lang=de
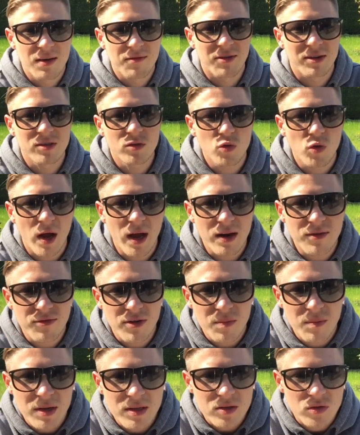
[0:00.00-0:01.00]
Versuch
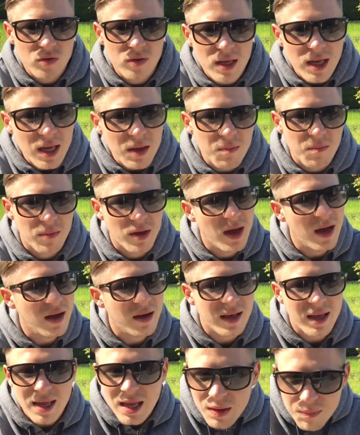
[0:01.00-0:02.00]
einfach mal zu geben. Ja,
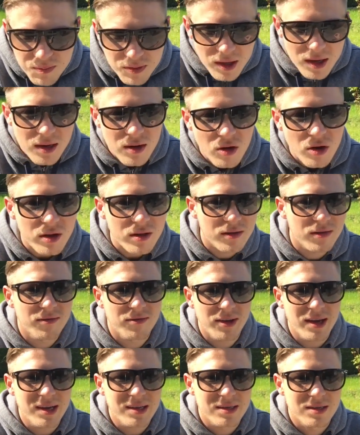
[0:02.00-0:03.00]
gib den Leuten
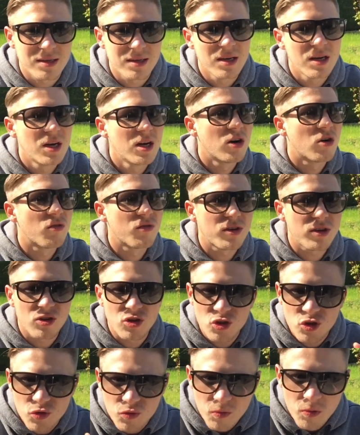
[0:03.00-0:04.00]
Werte und ich
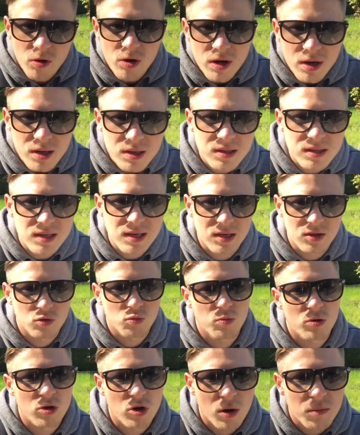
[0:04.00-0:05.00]
schwöre dir,
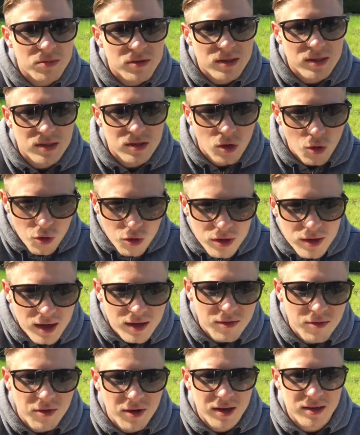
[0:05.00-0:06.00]
du bekommst es
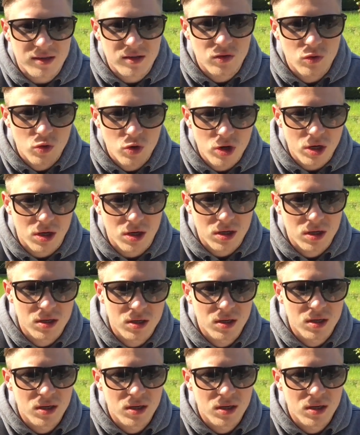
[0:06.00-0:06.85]
hundertfach zurück.